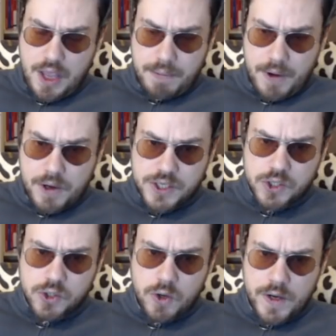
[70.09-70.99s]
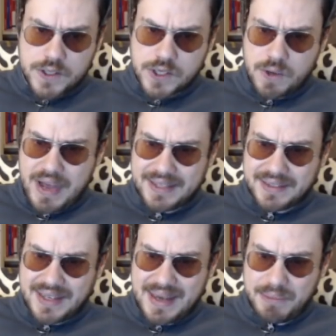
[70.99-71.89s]
Però il Sassuolo è una
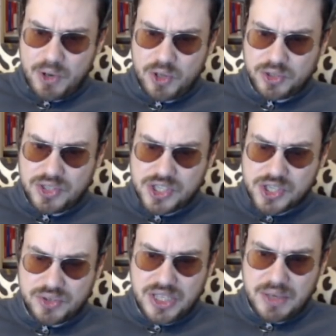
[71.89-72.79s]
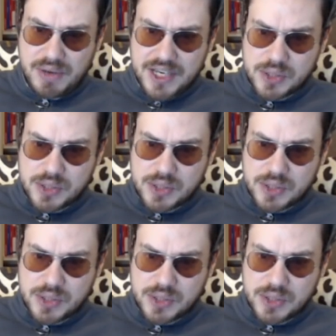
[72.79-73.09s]
squadra molto discontinua e che